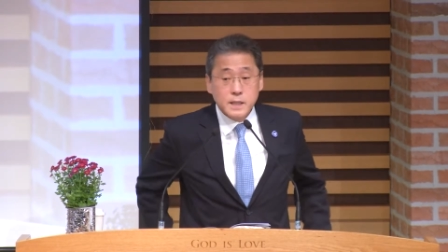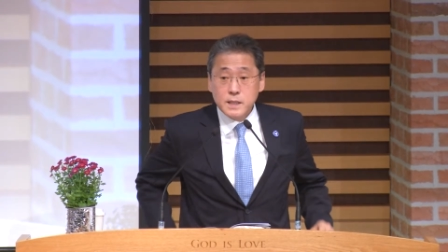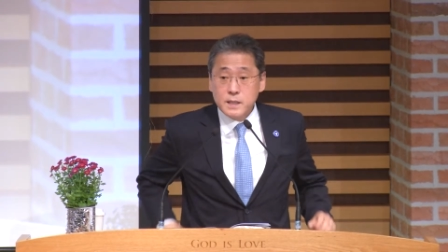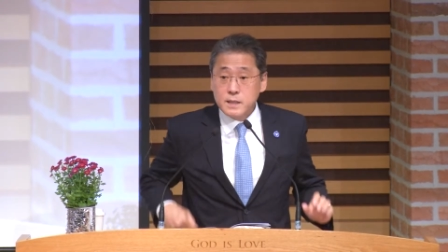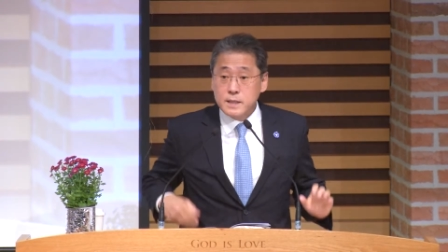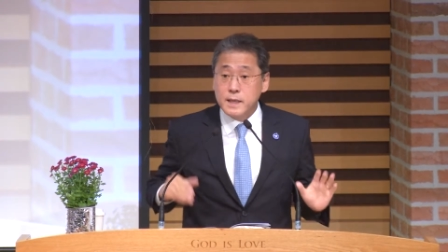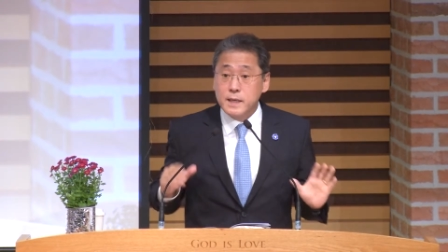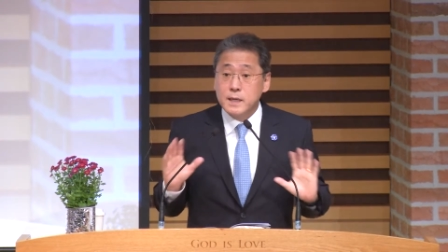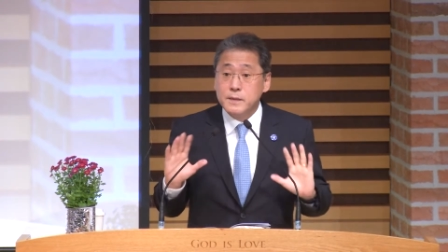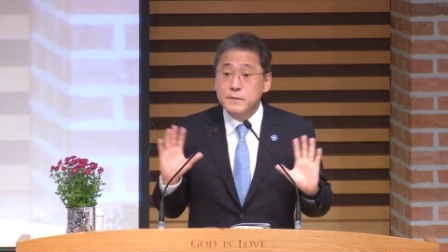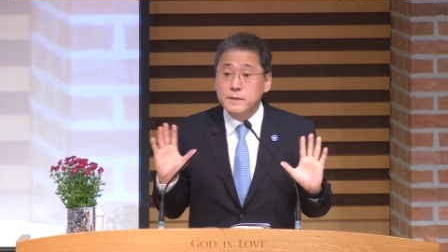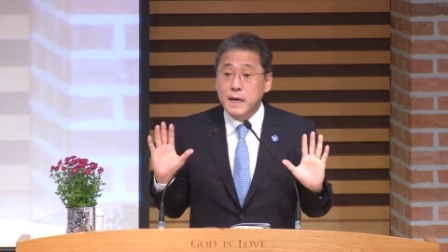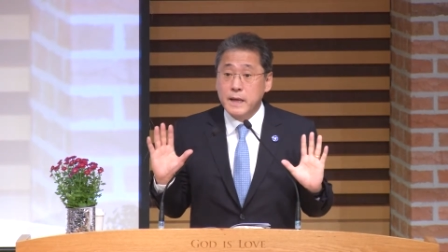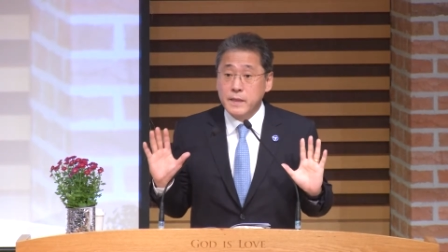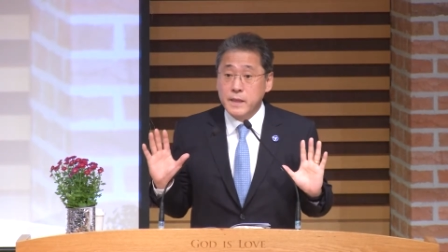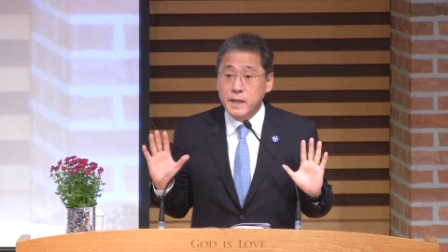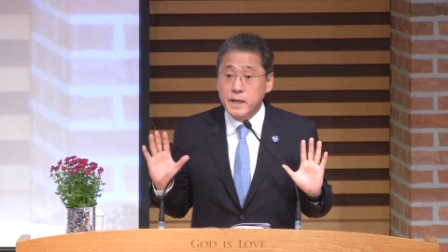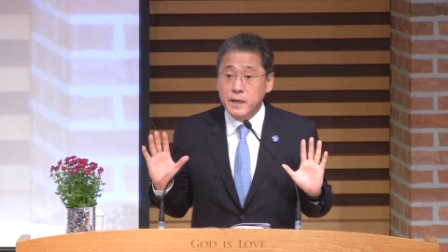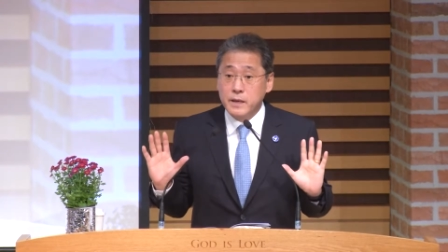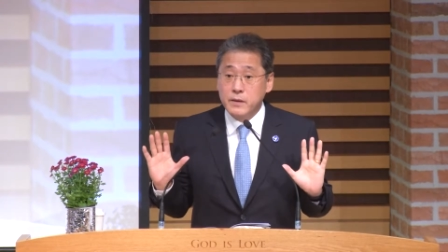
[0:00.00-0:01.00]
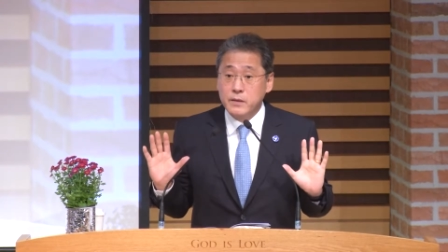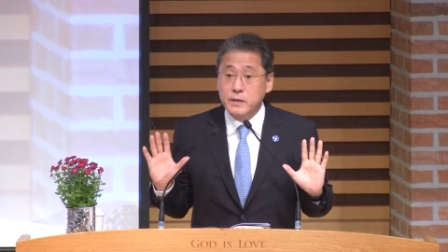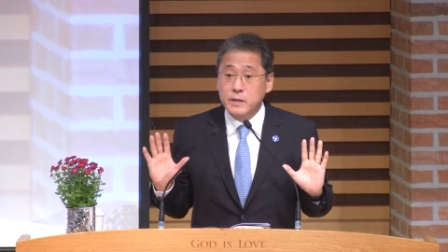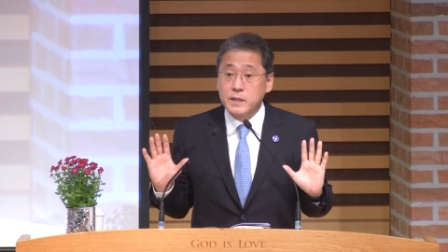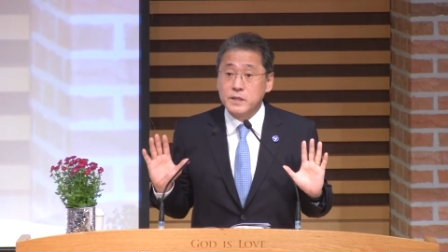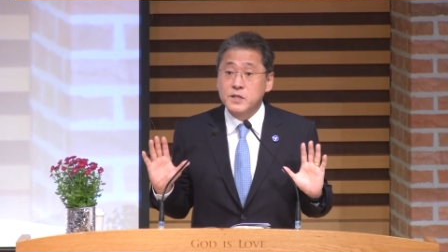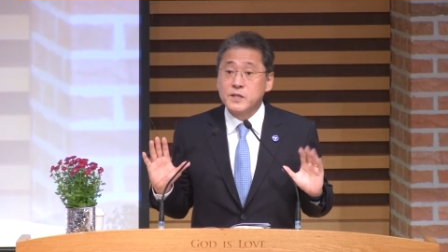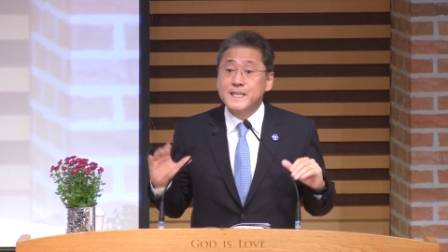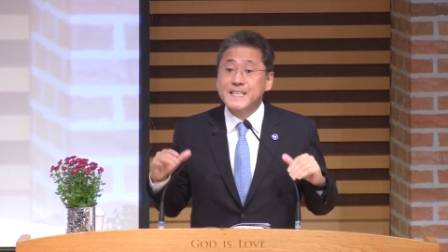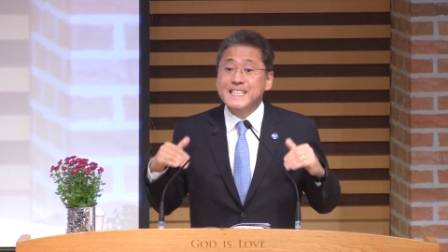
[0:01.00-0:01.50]
세금을 안 내요.
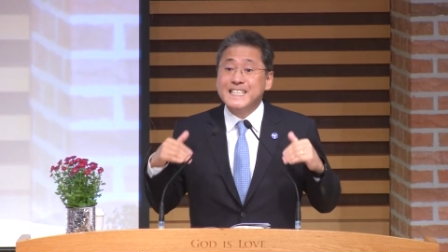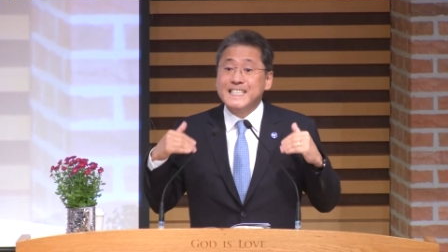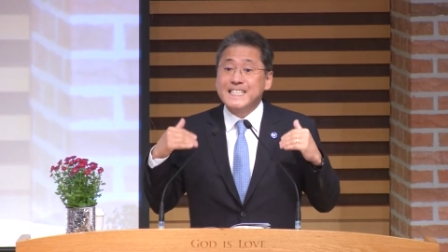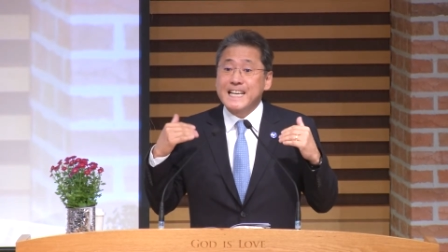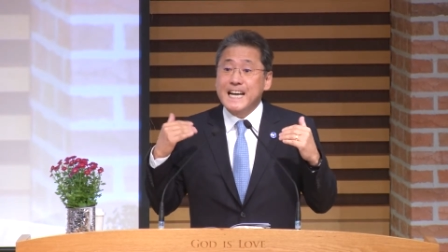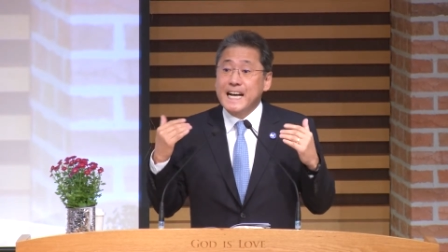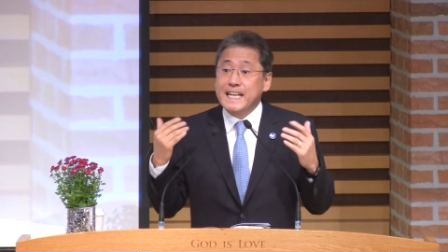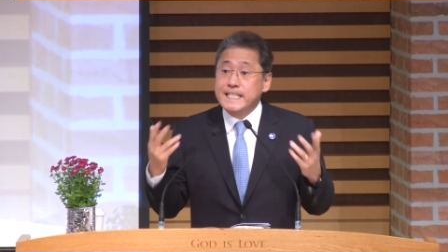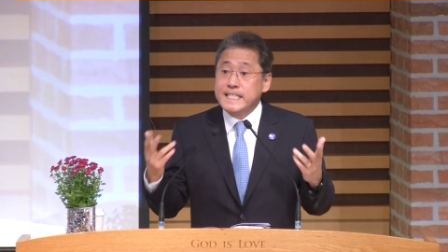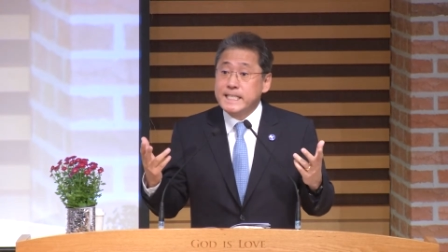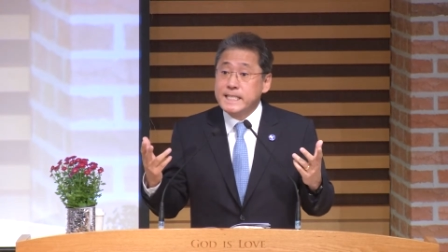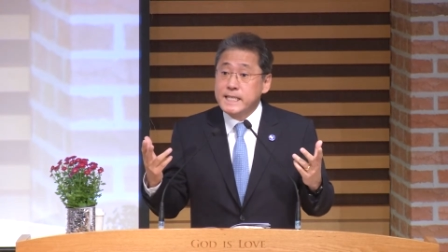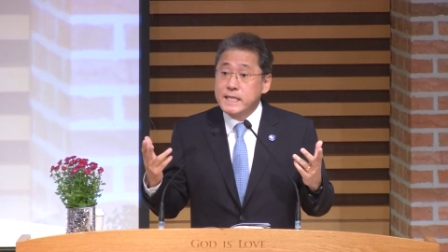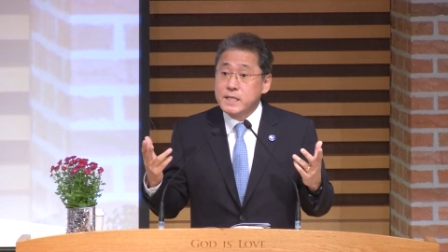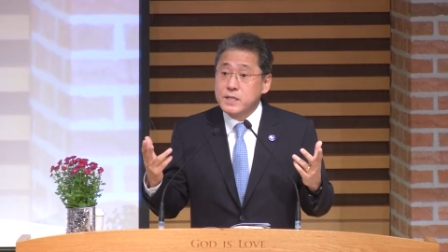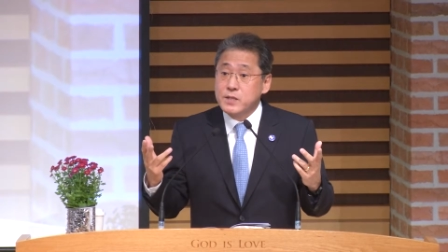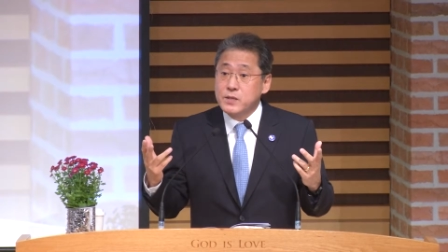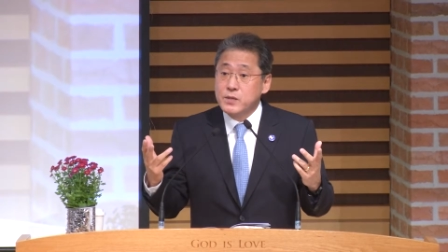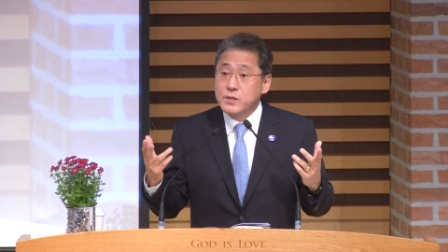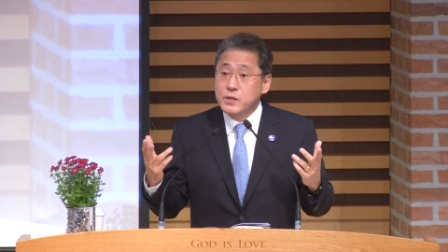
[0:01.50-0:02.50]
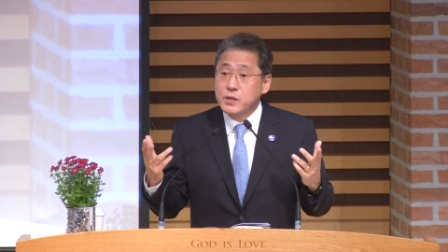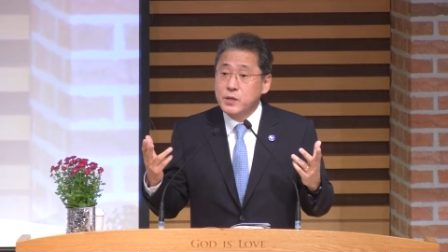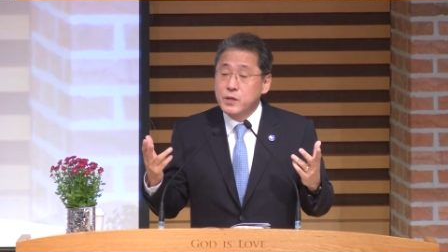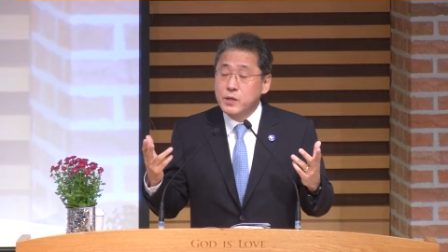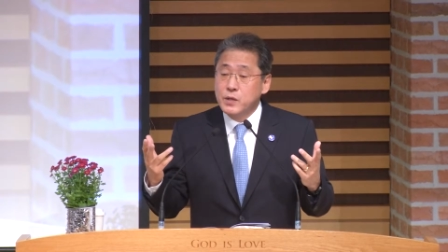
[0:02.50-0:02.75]
그래서 자진해서